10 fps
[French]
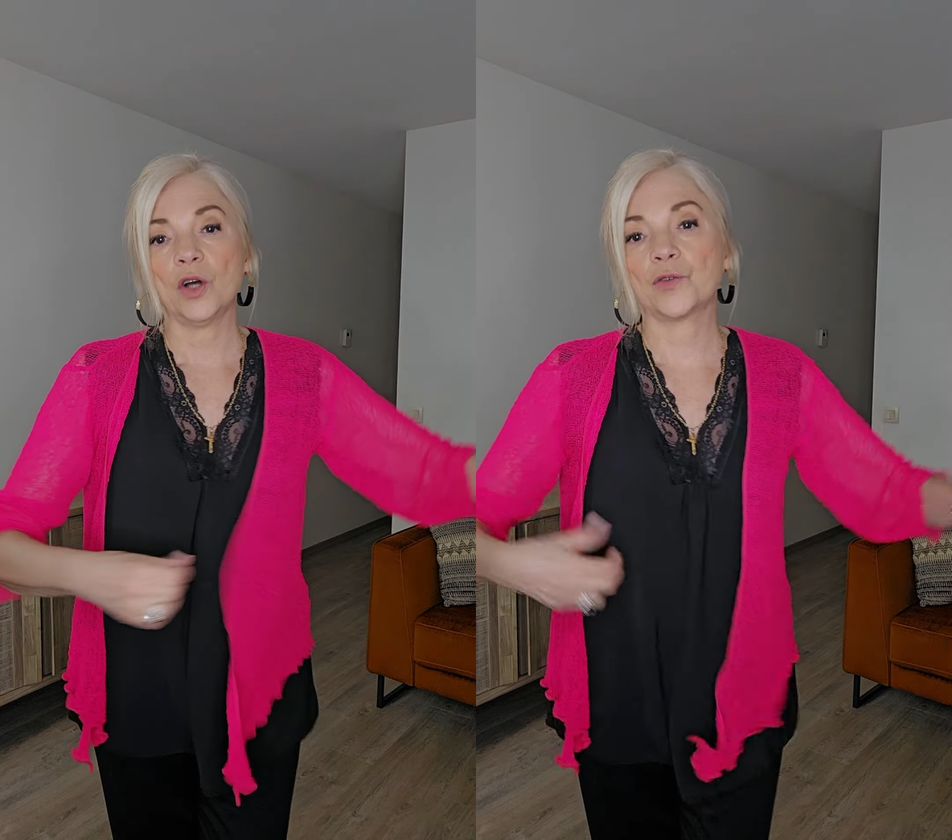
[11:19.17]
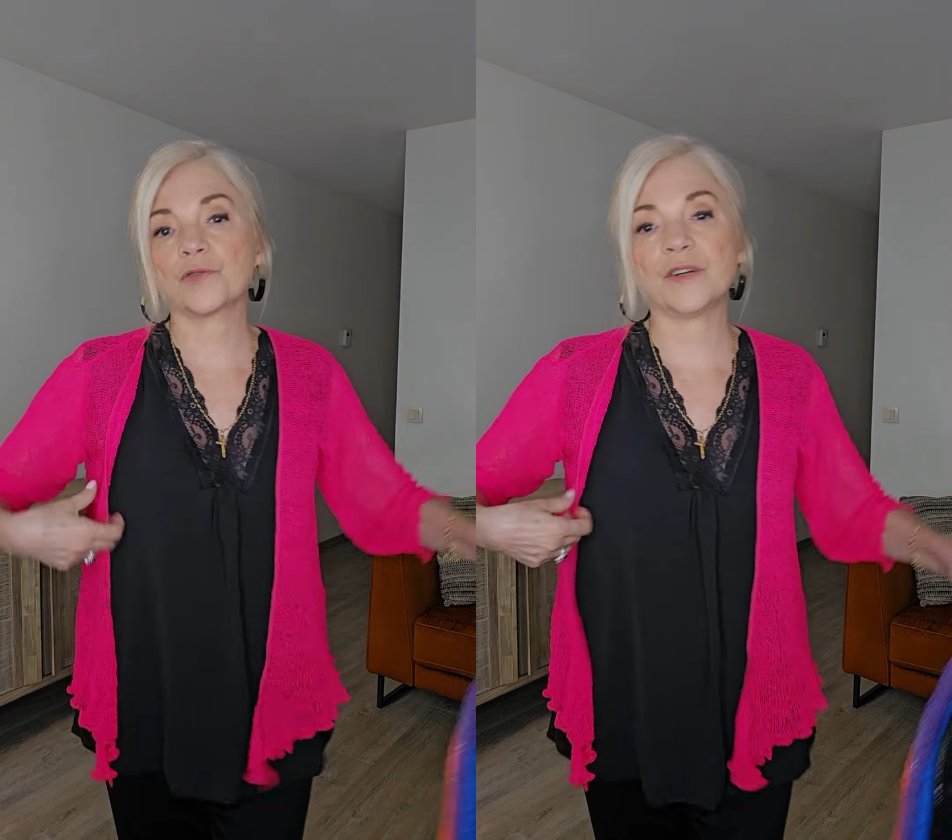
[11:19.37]

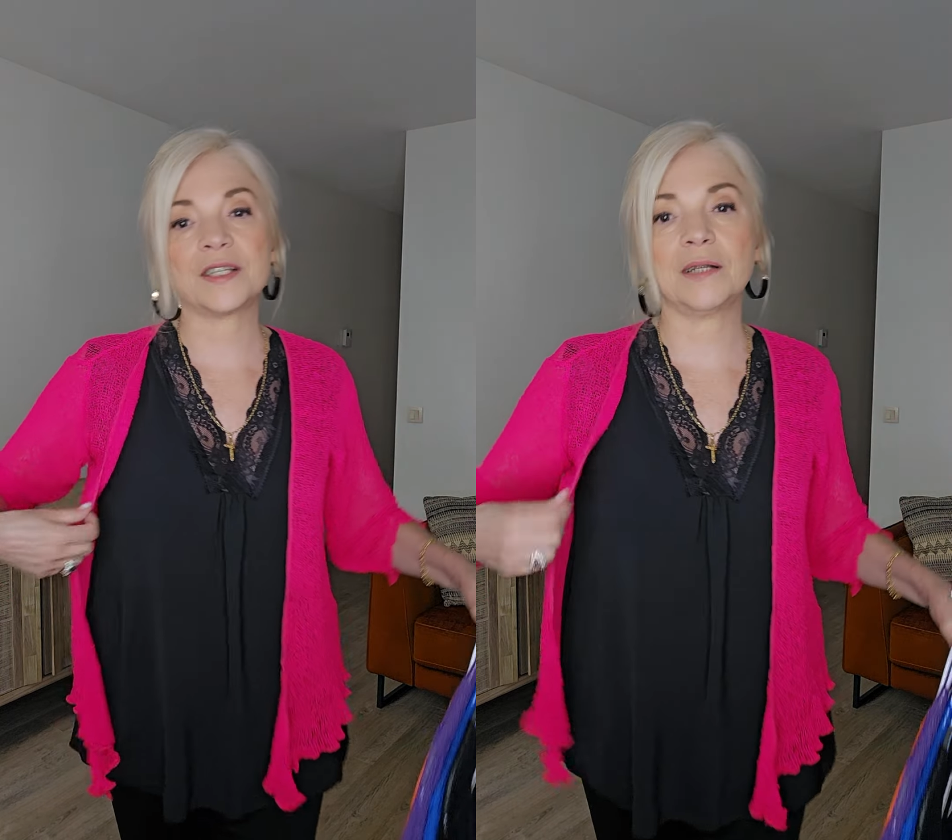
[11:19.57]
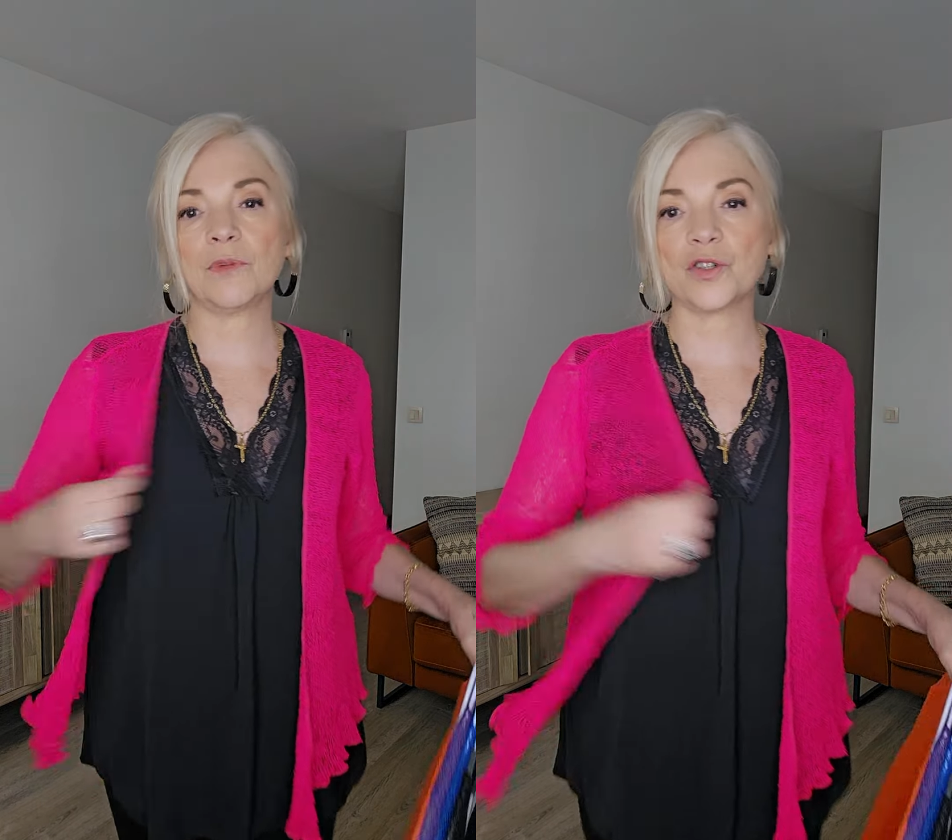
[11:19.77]
Donc,
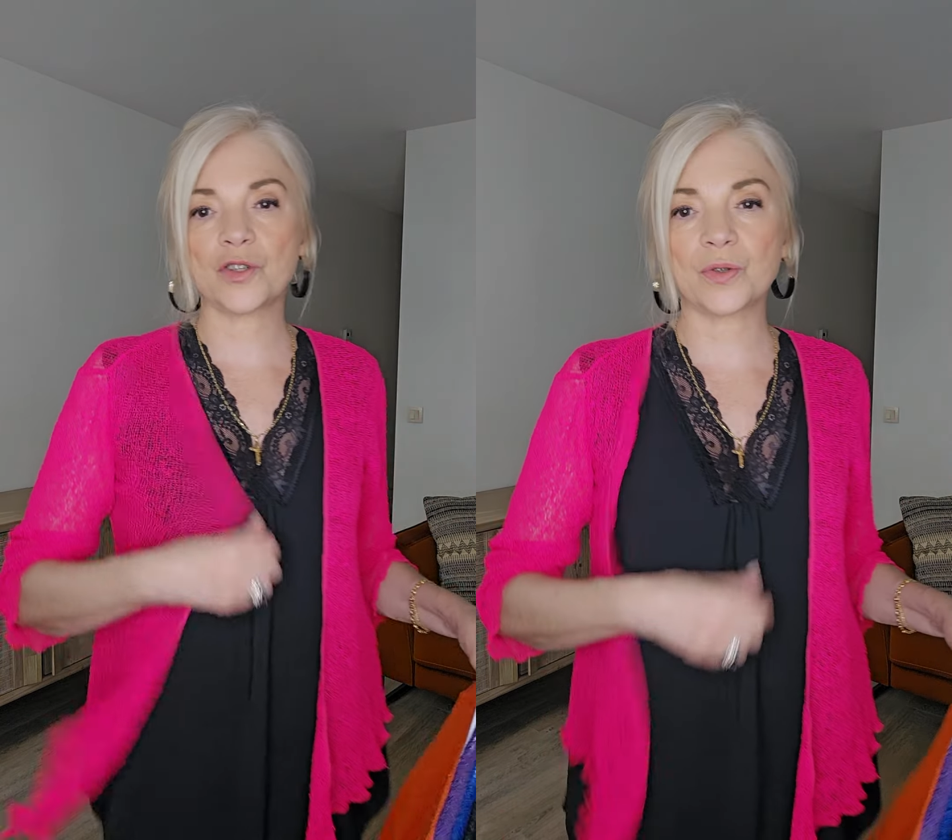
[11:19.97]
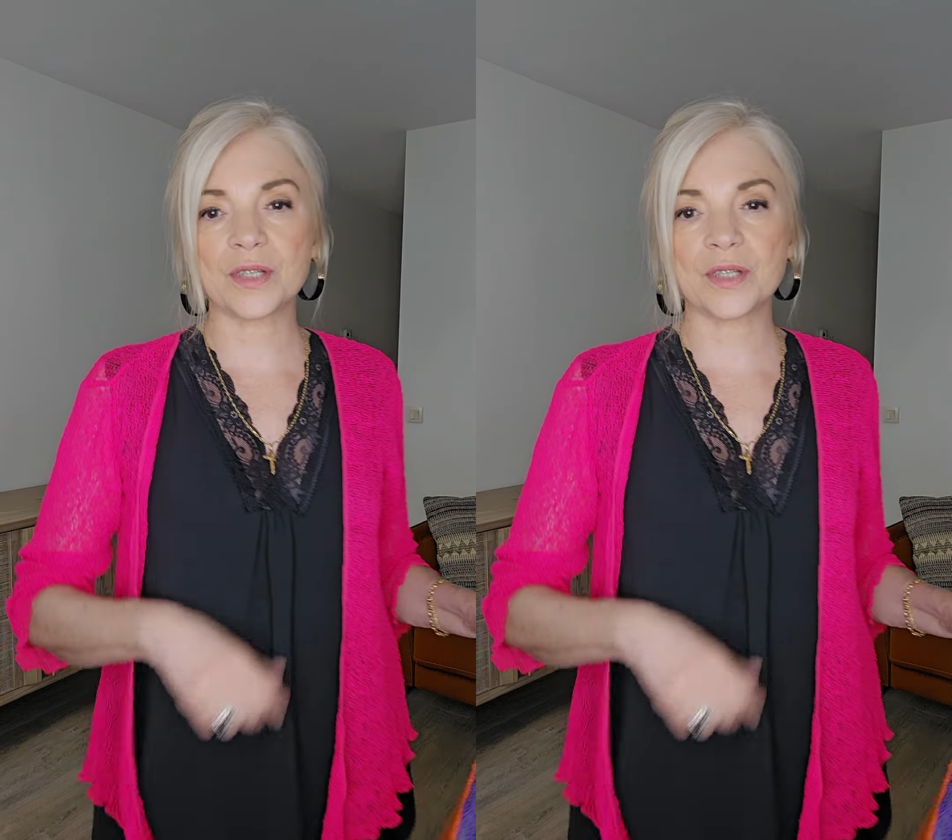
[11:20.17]
facilement jusqu'au